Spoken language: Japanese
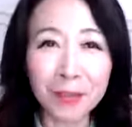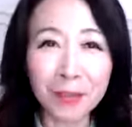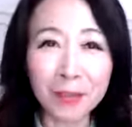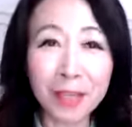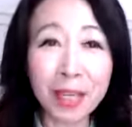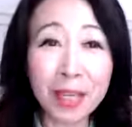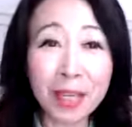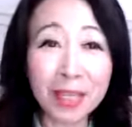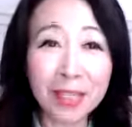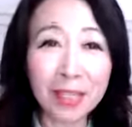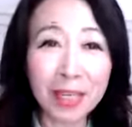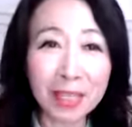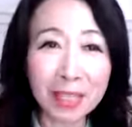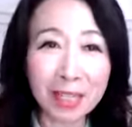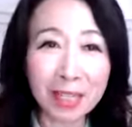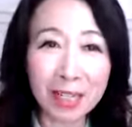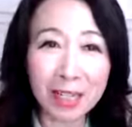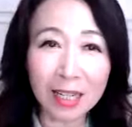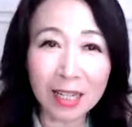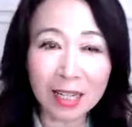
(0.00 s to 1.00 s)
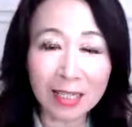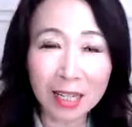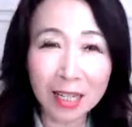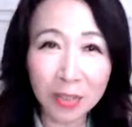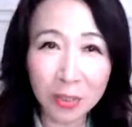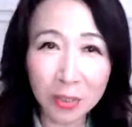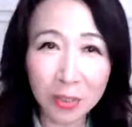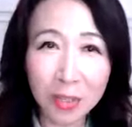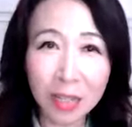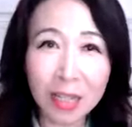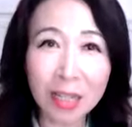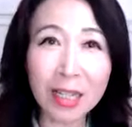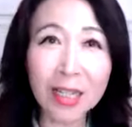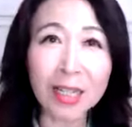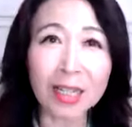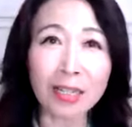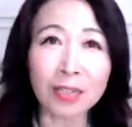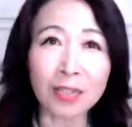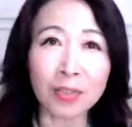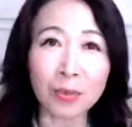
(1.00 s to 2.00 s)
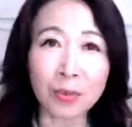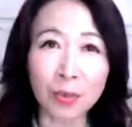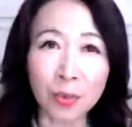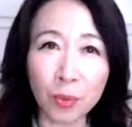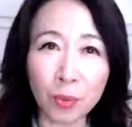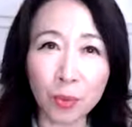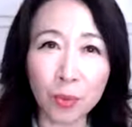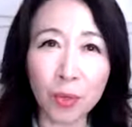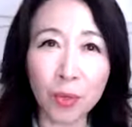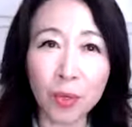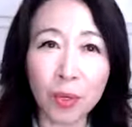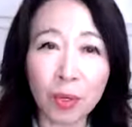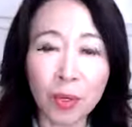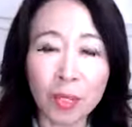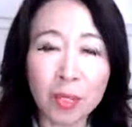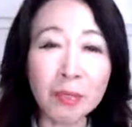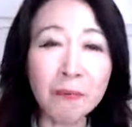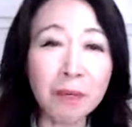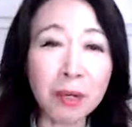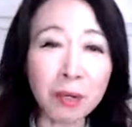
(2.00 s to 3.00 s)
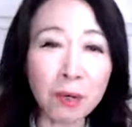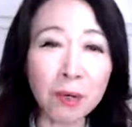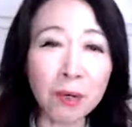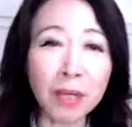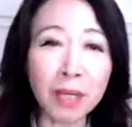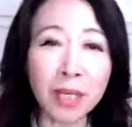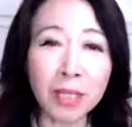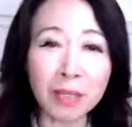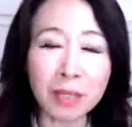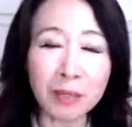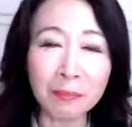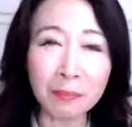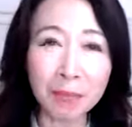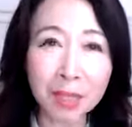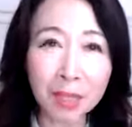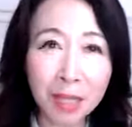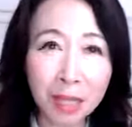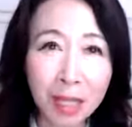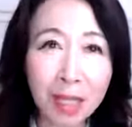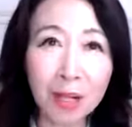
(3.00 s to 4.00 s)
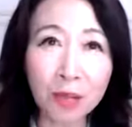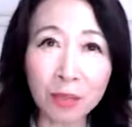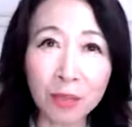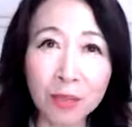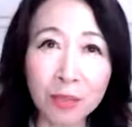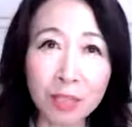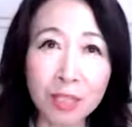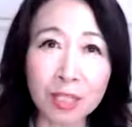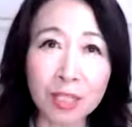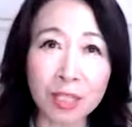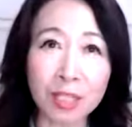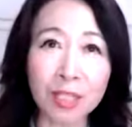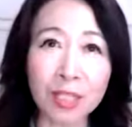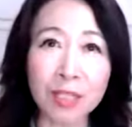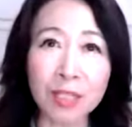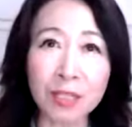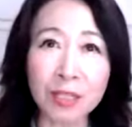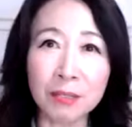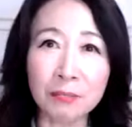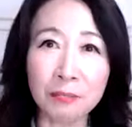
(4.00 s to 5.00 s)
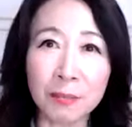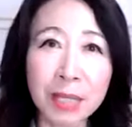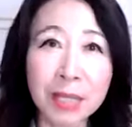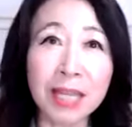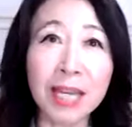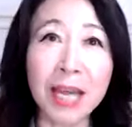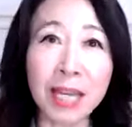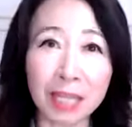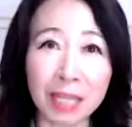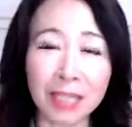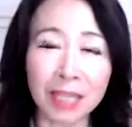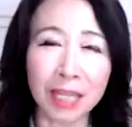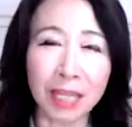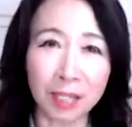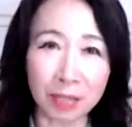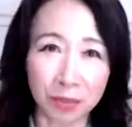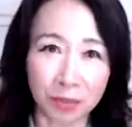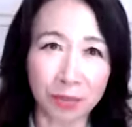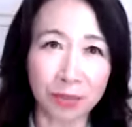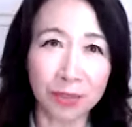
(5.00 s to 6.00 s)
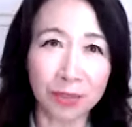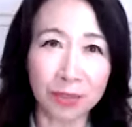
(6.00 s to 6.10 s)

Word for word: で、何、何を言いたいかっていうと、今こうやってみんなが同じ目に遭っている。